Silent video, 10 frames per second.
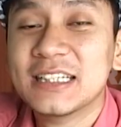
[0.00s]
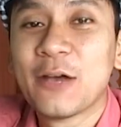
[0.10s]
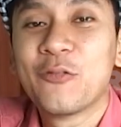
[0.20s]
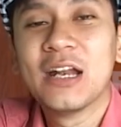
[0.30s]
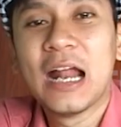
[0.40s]
Si
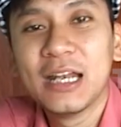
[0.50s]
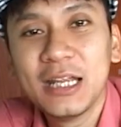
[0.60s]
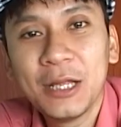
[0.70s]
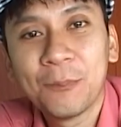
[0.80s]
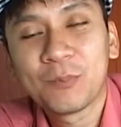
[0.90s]
Chef Rina
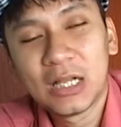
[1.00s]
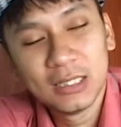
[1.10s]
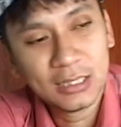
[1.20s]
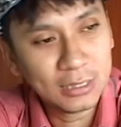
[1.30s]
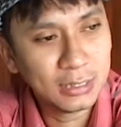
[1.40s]
ini
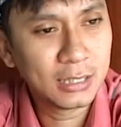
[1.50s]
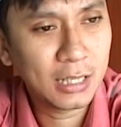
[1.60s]
uh,